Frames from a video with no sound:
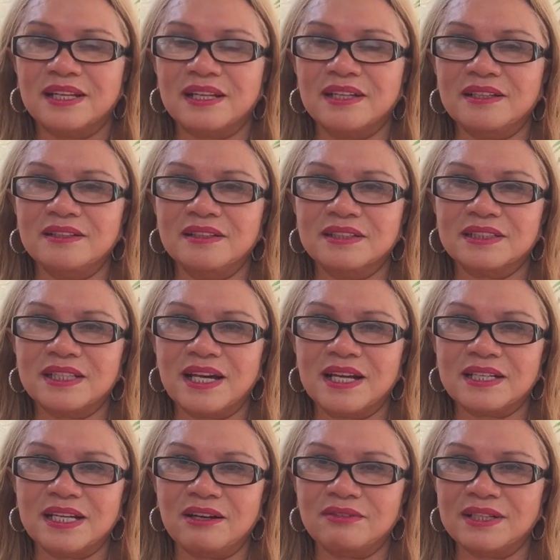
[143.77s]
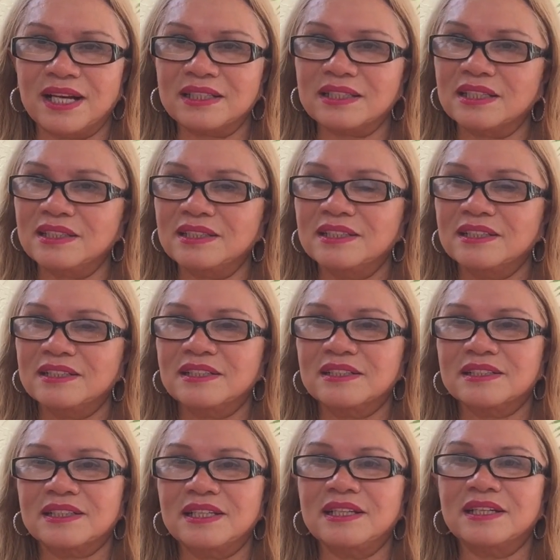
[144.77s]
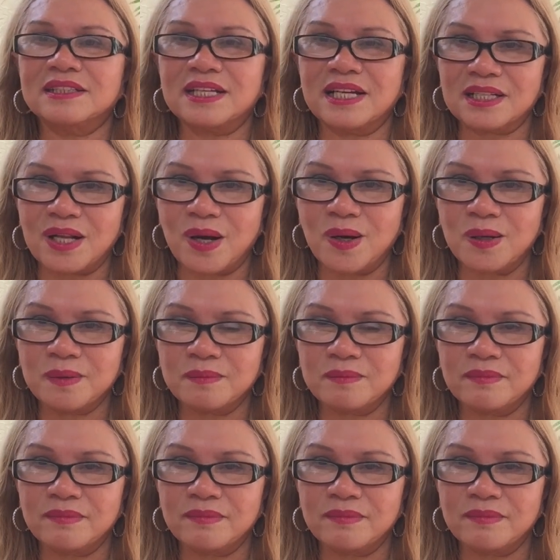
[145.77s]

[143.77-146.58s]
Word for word: đánh lương tháng nào ra thì chi hết tháng đó